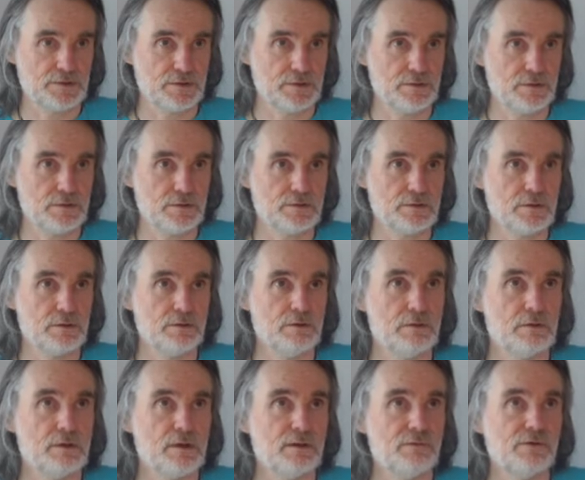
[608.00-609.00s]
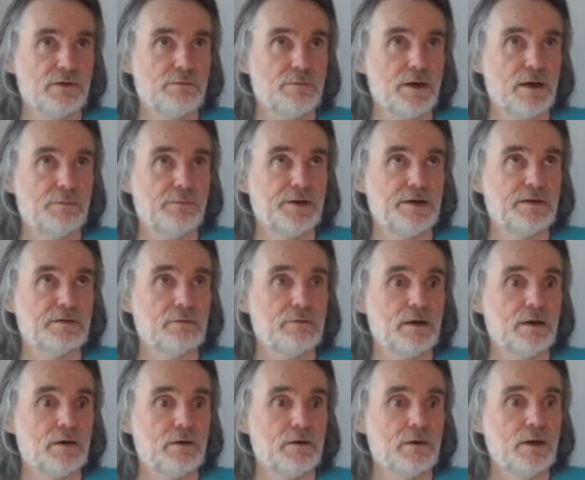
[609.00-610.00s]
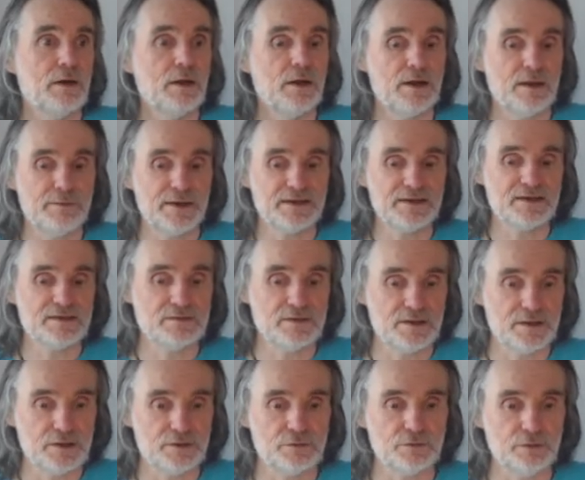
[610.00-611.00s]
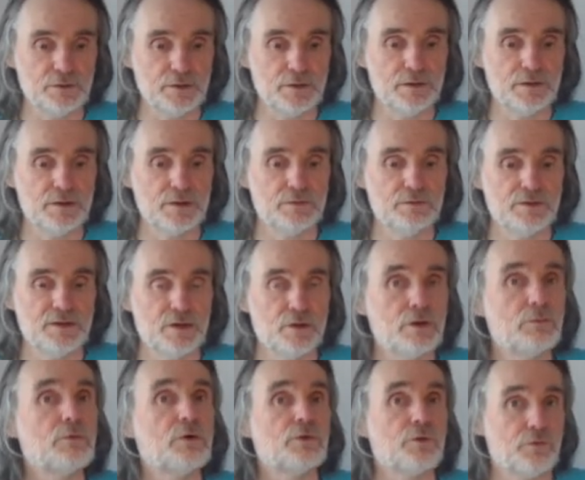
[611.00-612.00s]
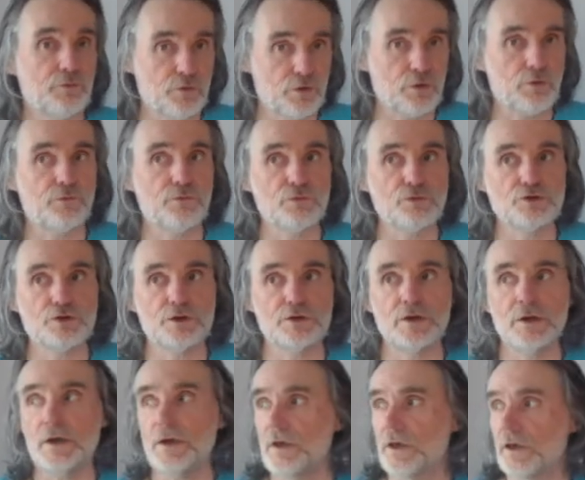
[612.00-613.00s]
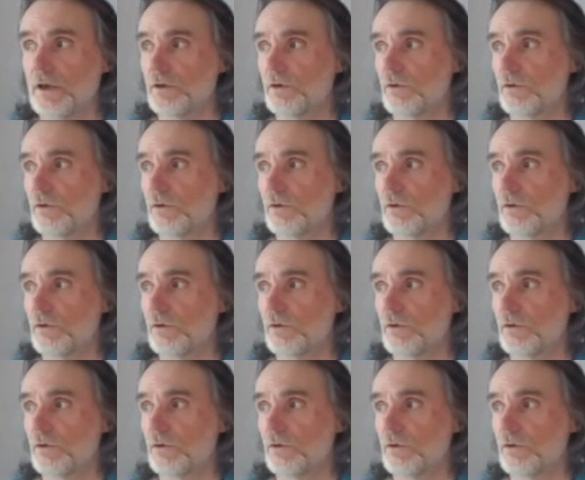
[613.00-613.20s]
ce que Ken Gilbert appelait les trois grands la matrice de la nature, qui nous dit comment notre corps fonctionne et de